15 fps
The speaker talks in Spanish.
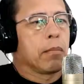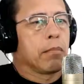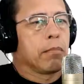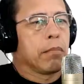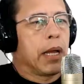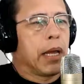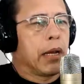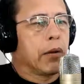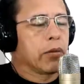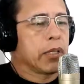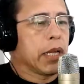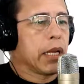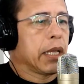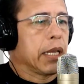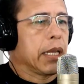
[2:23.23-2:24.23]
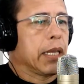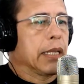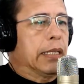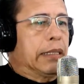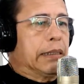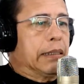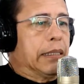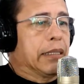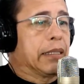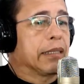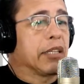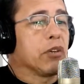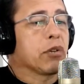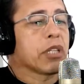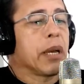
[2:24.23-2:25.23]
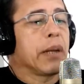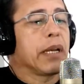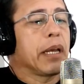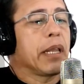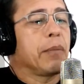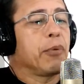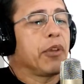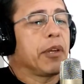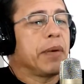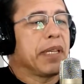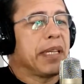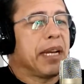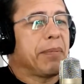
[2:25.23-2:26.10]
Vale, o sea que si no sabe nada puede venir a